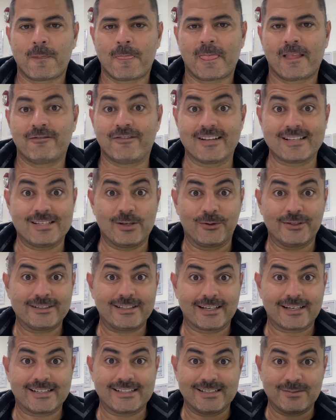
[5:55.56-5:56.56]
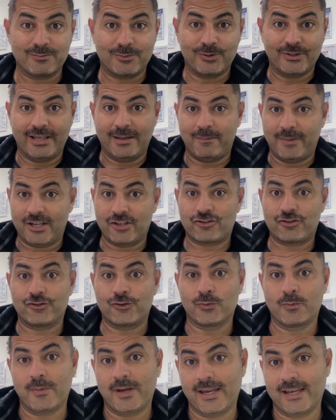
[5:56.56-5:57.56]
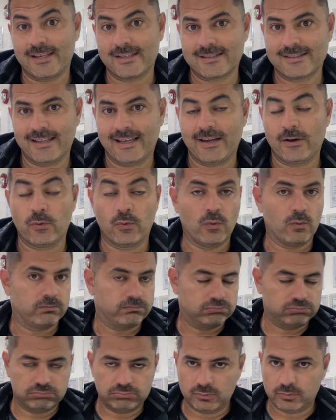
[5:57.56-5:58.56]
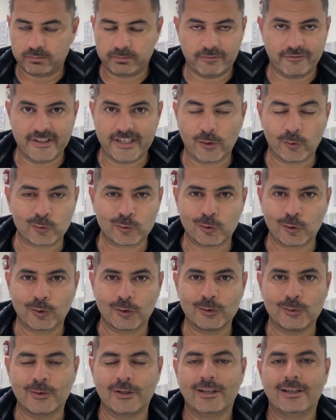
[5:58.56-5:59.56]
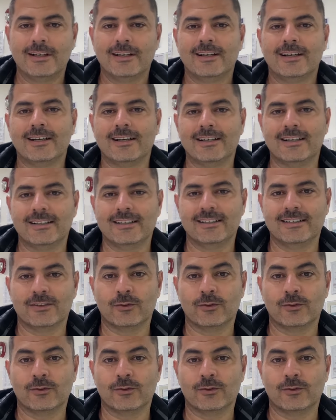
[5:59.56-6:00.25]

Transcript: fazer o intercâmbio, de repente de um mês, né, ou o verão todo, uh, o